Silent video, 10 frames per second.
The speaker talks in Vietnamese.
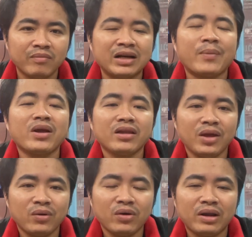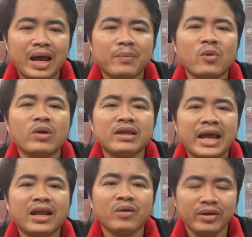mình gặp rất là nhiều rồi làm một thời
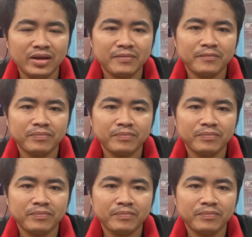gian đi rồi biết